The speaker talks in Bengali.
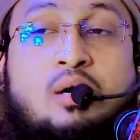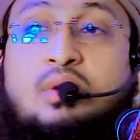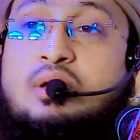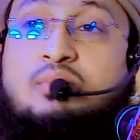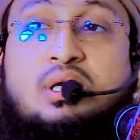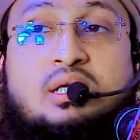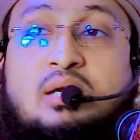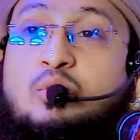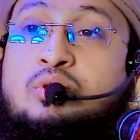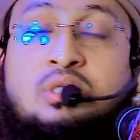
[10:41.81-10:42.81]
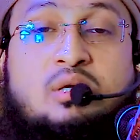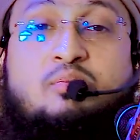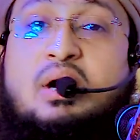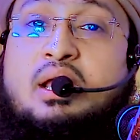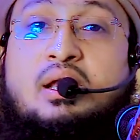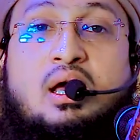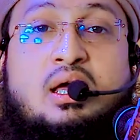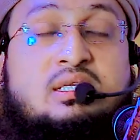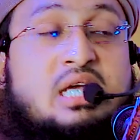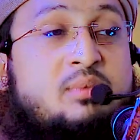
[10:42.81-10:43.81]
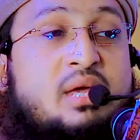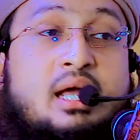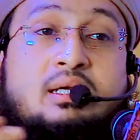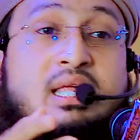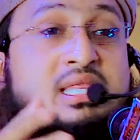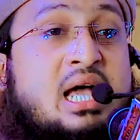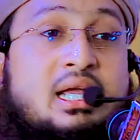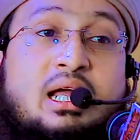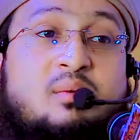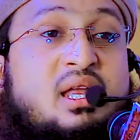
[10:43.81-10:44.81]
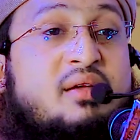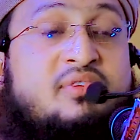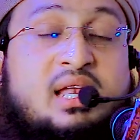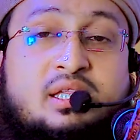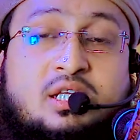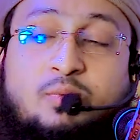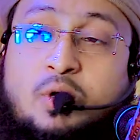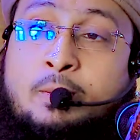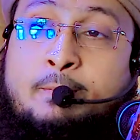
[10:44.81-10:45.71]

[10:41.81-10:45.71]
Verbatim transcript: আমার মেয়েটা বুঝতে পারে না যে আমি একটা ধাক্কা মেরে ফেলে দিব